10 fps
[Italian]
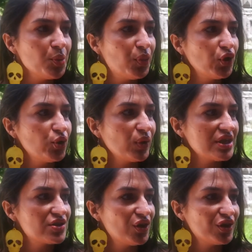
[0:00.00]
poi una
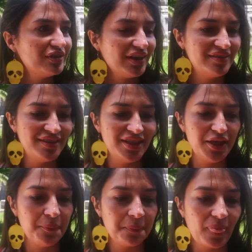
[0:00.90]
sorta di
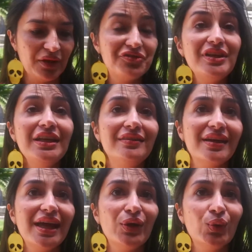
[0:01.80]
mm,
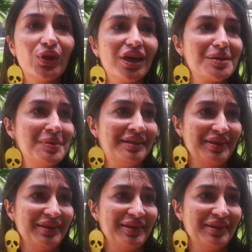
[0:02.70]
filindeu chiaramente